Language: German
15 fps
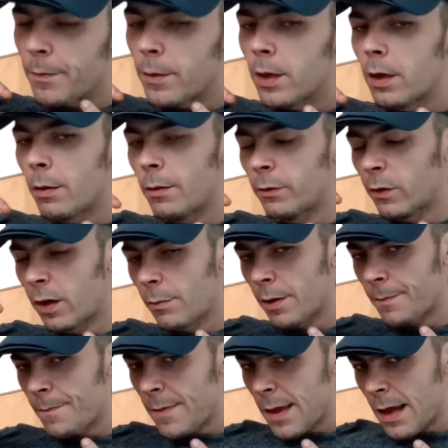Aber wo haben
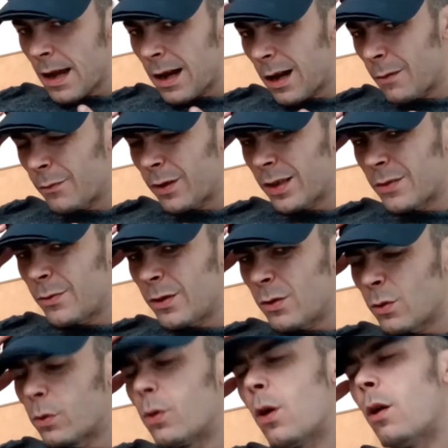wir?
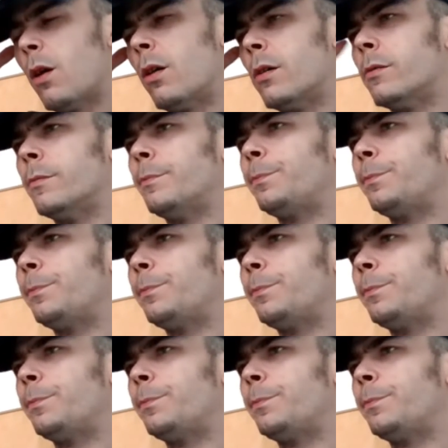Anfangsvideo. Oh.